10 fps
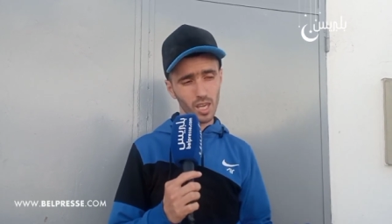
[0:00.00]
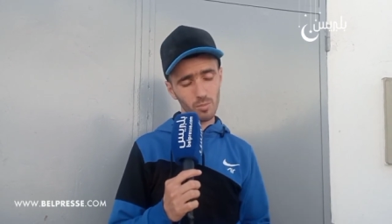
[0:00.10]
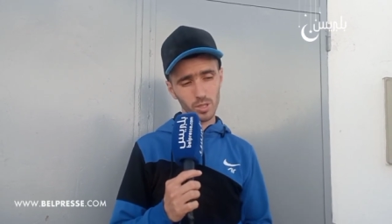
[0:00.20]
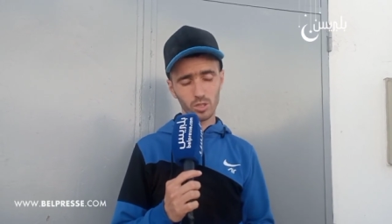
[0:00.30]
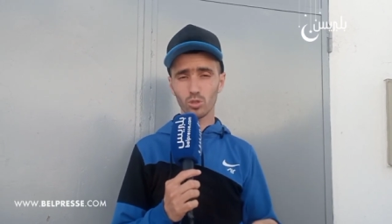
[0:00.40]

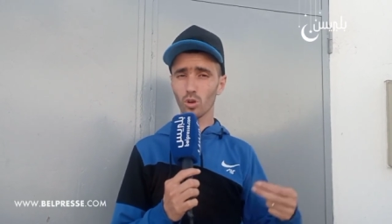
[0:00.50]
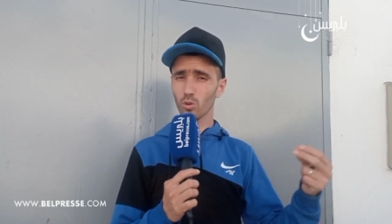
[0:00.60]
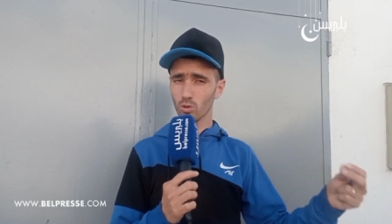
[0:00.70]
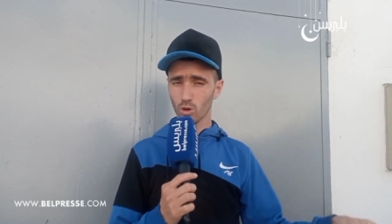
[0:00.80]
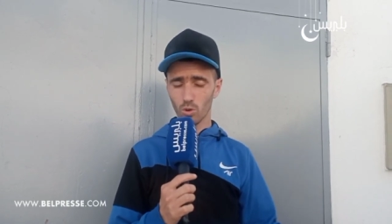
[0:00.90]

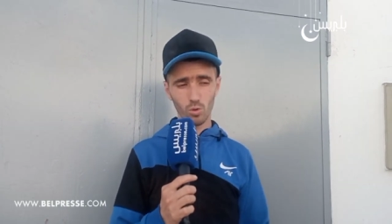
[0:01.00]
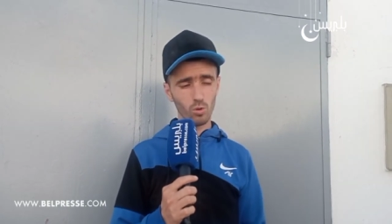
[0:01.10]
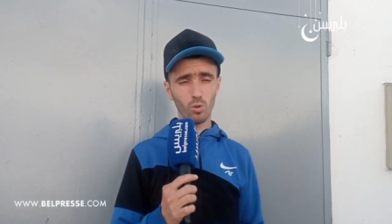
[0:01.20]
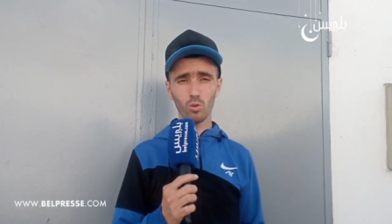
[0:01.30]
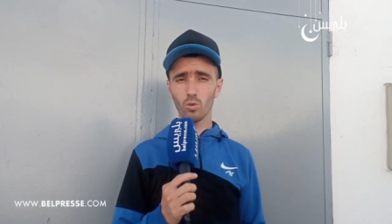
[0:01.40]
كيبدروا
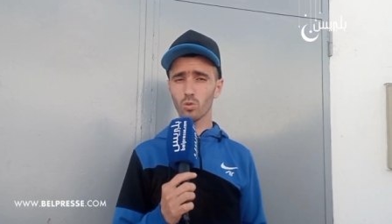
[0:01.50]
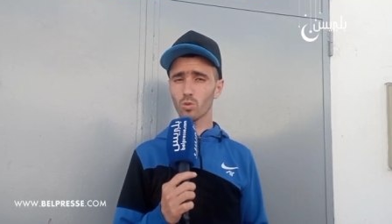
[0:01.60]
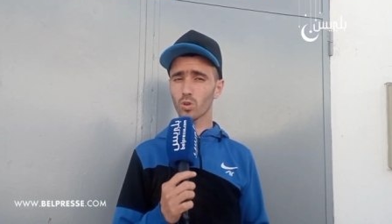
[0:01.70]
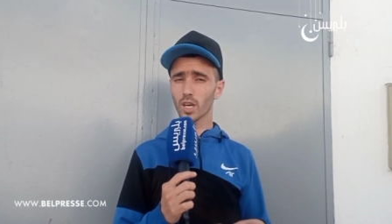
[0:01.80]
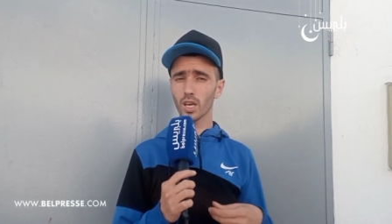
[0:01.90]

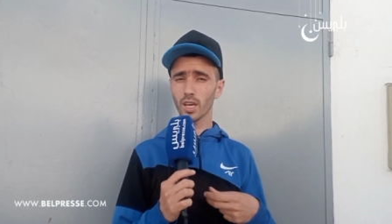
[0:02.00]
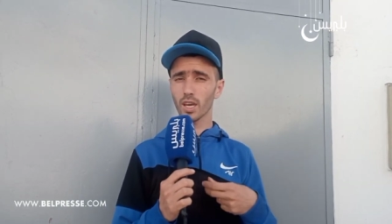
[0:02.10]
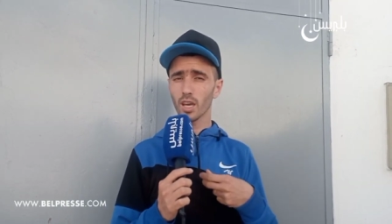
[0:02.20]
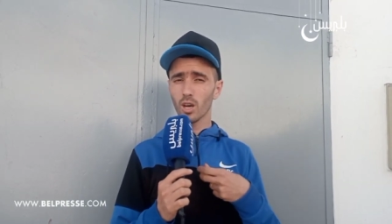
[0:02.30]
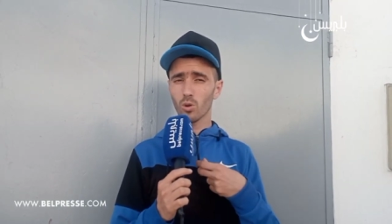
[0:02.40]

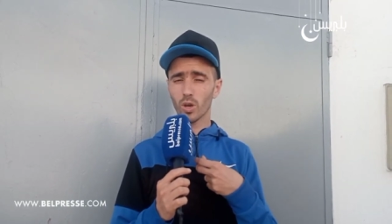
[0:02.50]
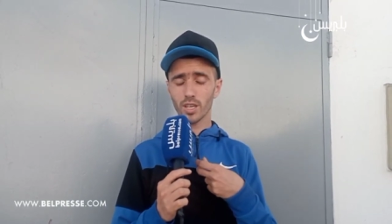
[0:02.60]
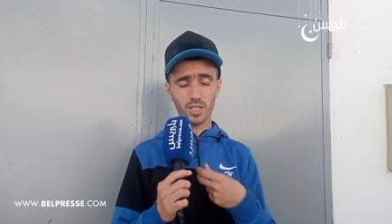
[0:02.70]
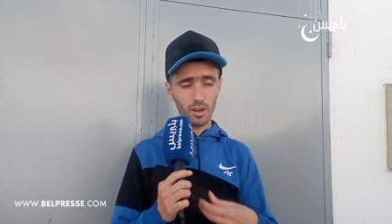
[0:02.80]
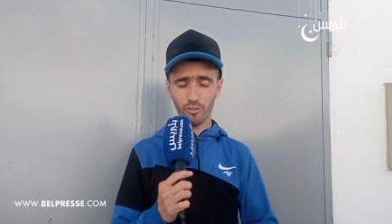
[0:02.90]
وكي
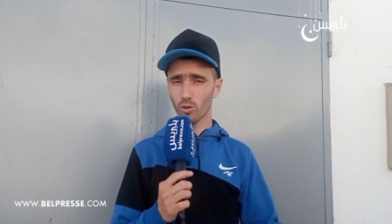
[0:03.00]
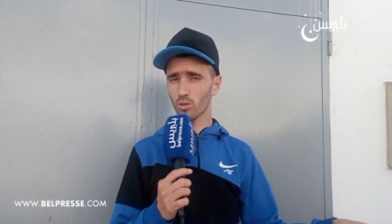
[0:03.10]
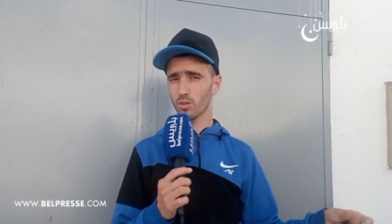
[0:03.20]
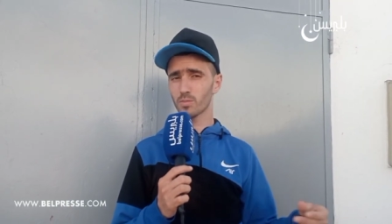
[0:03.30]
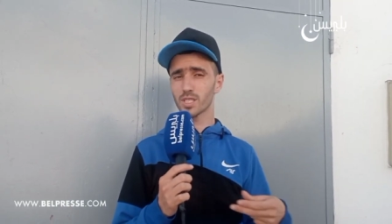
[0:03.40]

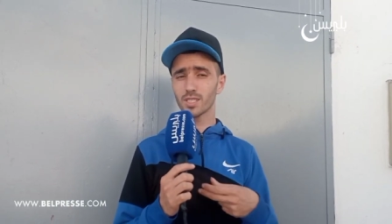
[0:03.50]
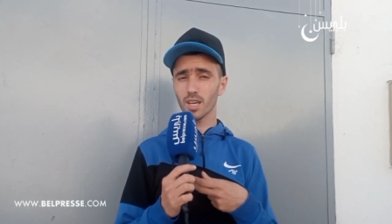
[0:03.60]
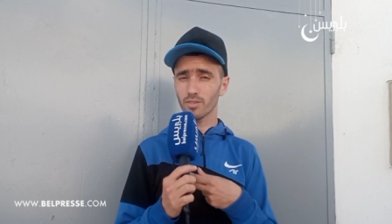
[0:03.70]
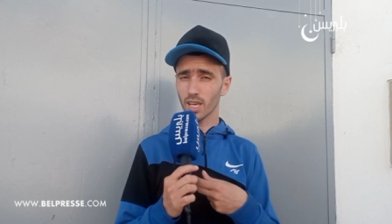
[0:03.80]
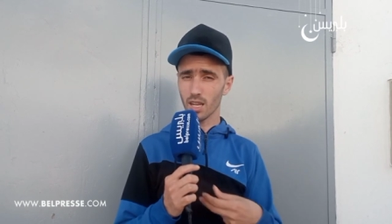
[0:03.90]
وكيصرفوا
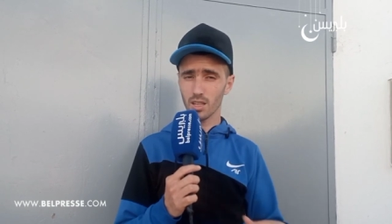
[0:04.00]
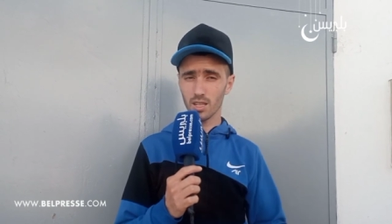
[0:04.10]
بزاف ديال